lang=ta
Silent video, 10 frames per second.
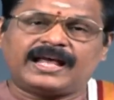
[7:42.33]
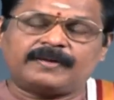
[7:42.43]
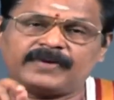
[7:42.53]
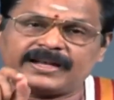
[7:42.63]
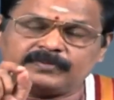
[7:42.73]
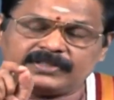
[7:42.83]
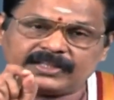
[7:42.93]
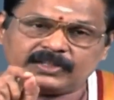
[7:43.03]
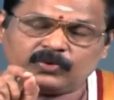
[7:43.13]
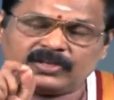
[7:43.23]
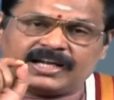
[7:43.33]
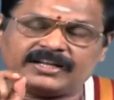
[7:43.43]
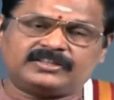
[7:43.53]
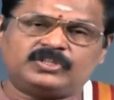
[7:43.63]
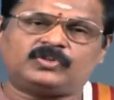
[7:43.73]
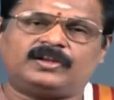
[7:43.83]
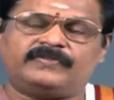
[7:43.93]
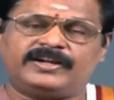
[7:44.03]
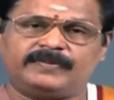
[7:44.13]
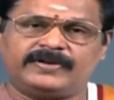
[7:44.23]
நான் மனம் திறந்து ஒரு கருத்தை சொல்ல
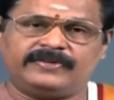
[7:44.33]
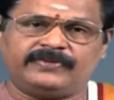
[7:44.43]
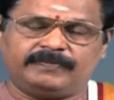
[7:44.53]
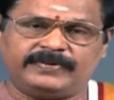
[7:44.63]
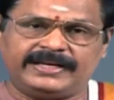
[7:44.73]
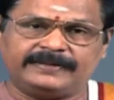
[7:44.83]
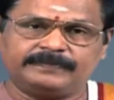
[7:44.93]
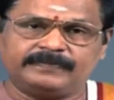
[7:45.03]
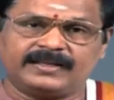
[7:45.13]
வேண்டும் என்று விரும்பினேன்